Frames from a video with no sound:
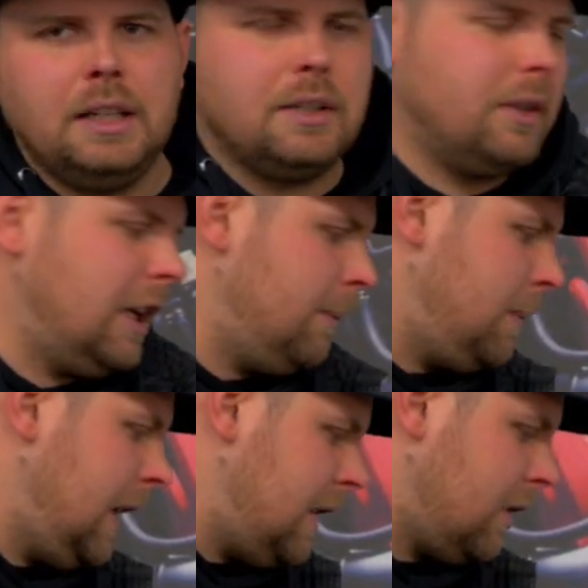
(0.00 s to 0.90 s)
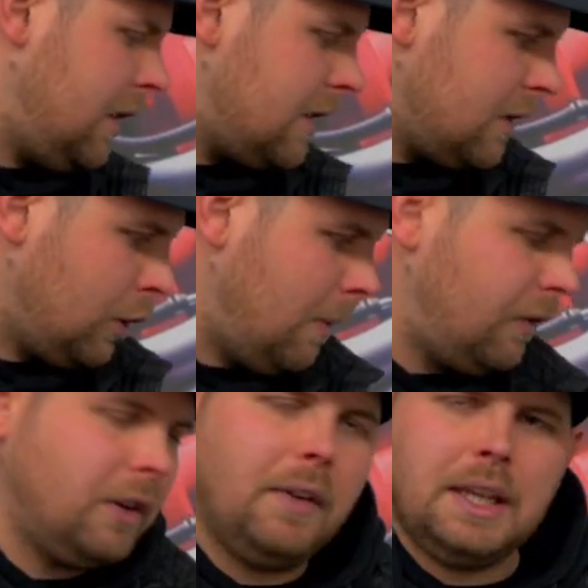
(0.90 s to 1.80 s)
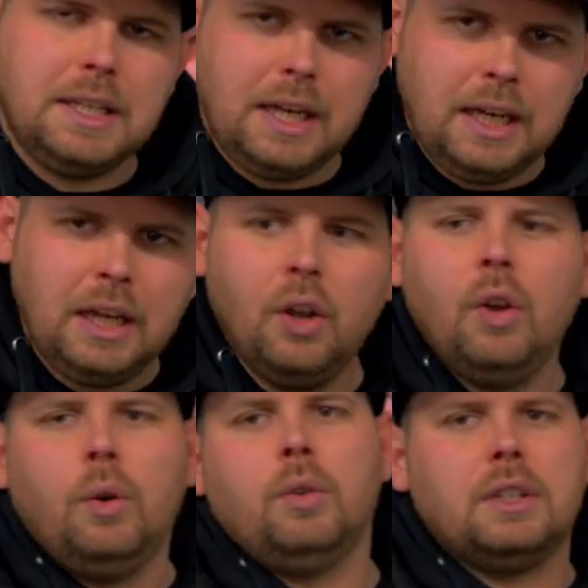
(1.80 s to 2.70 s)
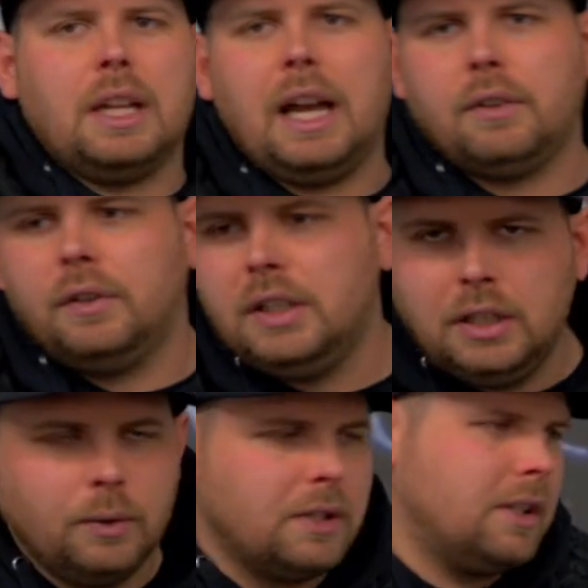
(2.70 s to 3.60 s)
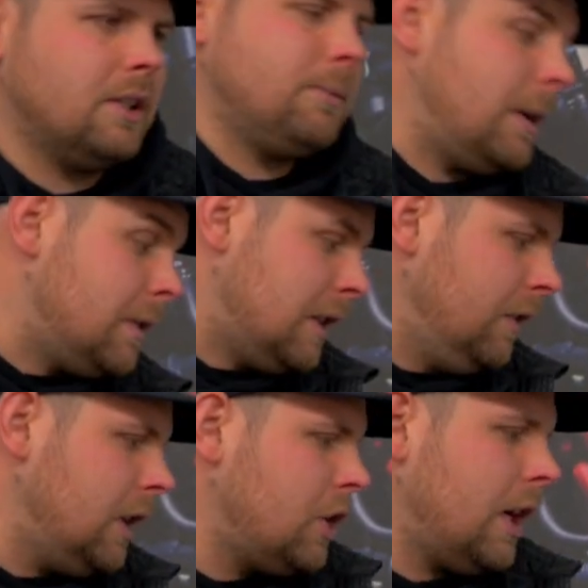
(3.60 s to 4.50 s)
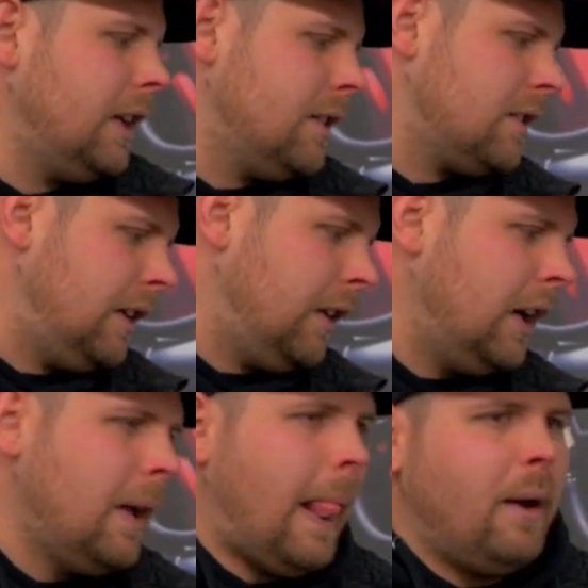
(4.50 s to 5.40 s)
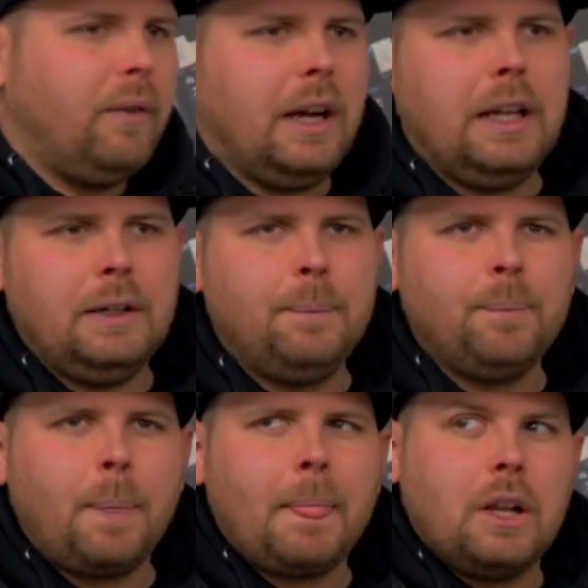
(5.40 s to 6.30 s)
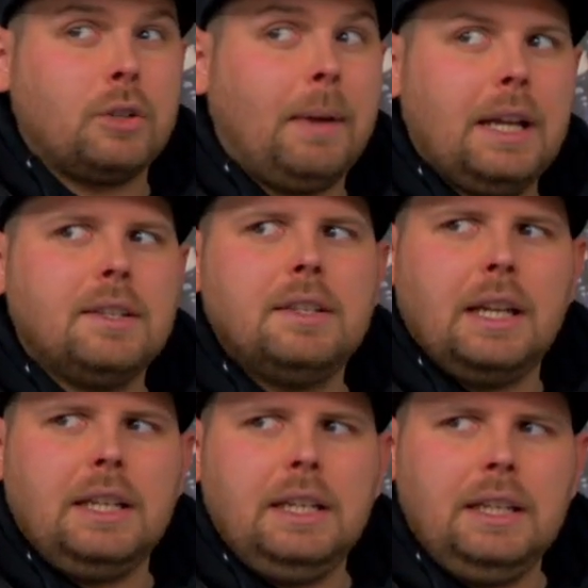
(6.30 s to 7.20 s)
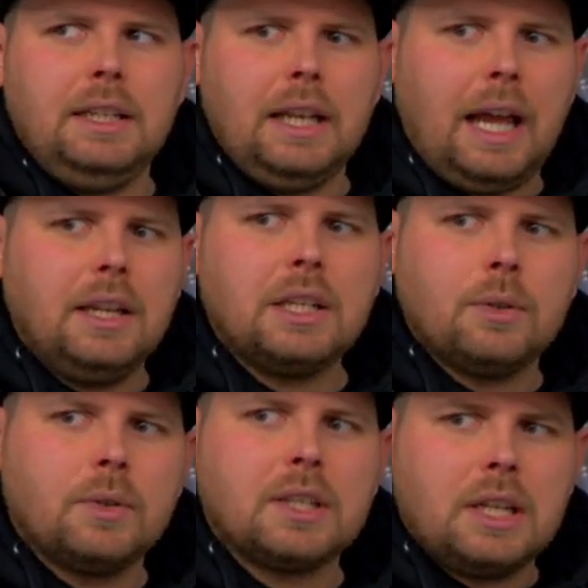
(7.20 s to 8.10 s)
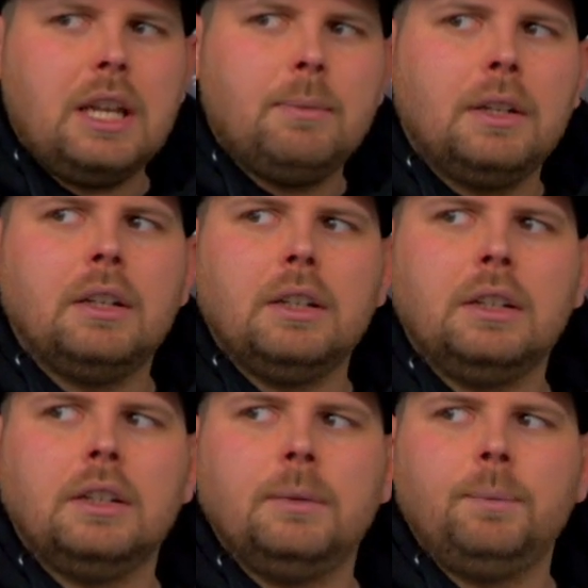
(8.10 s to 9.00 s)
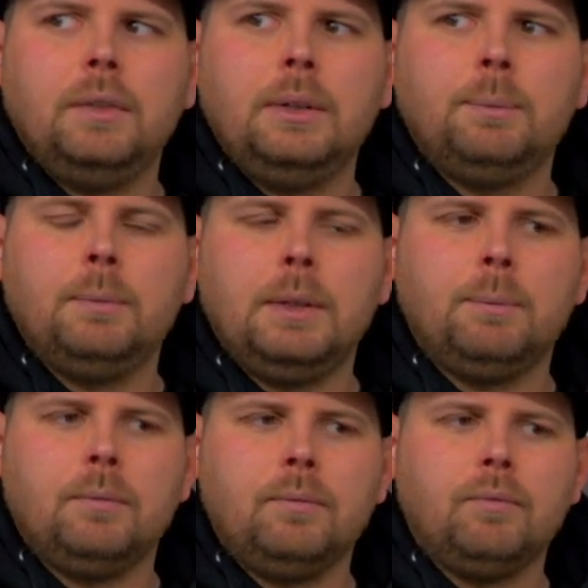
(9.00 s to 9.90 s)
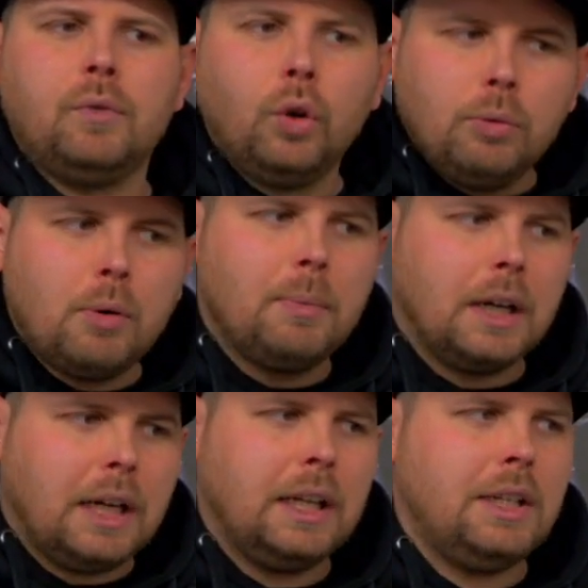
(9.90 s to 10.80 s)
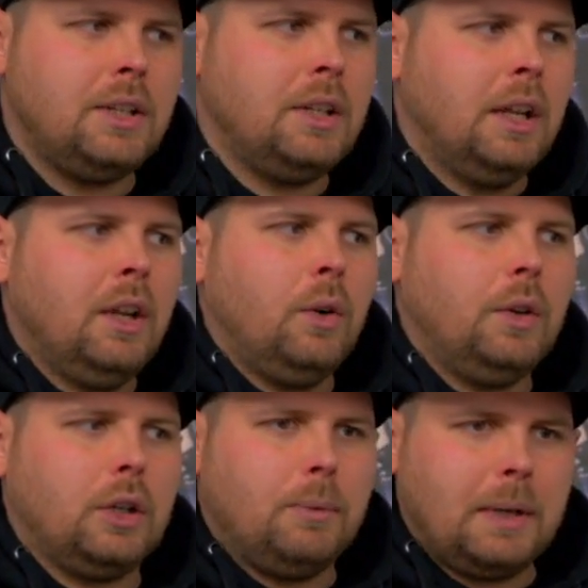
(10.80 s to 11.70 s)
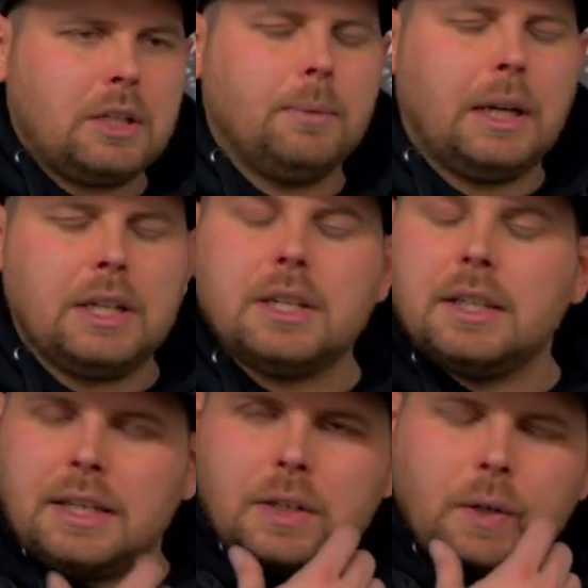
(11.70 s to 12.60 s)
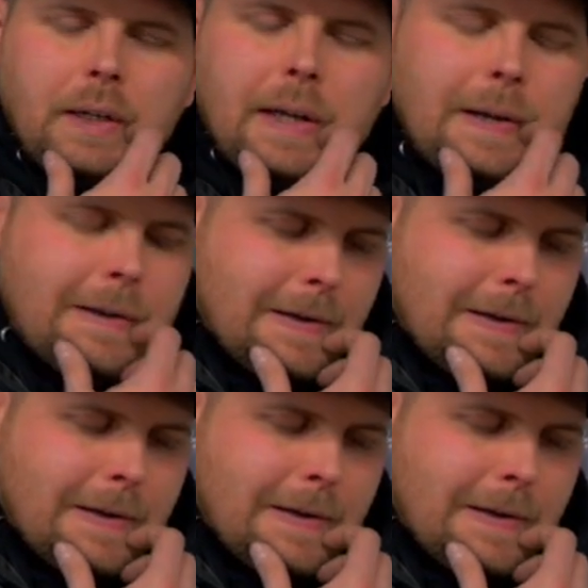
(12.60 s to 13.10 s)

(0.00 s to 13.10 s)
ist oder MB, sondern das ist ein Krümmer von einem MD. Und gerade für die Jungs ist es zum Beispiel ein ziemlich entscheidendes Thema, weil zum einen sind da die, die Leistungsthemen ähm, im, im Turbo-Bereich oder Kompressorbereich sehr teuer.